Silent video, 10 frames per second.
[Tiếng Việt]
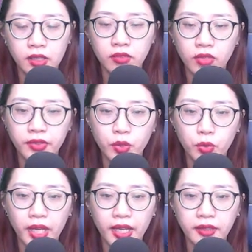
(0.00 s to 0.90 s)
Vân Du
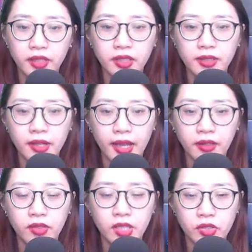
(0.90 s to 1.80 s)
nghe thì kinh
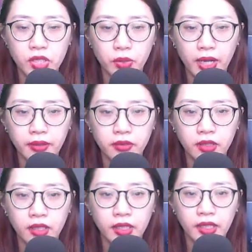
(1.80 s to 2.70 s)
ngạc nhìn Triệu Hằng.
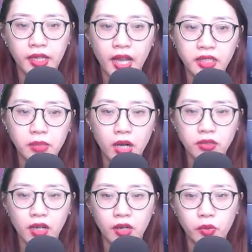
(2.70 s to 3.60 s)
Hai người bọn
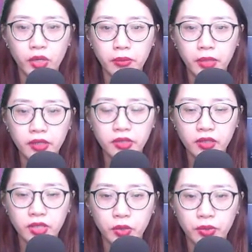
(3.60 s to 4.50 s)
họ quen biết
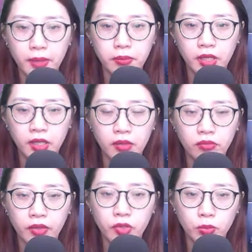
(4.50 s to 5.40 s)
rất nhiều năm,
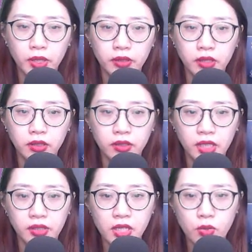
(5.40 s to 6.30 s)
mặc dù bình thường
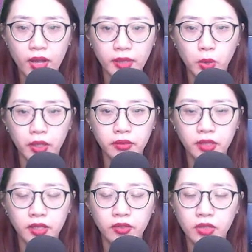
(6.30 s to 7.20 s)
nhìn rất hòa thuận,
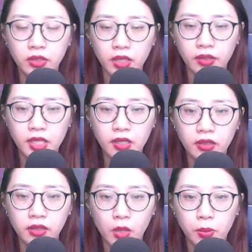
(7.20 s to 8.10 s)
nhưng thực chất
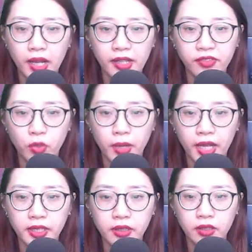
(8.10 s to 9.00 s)
không ai phục ai.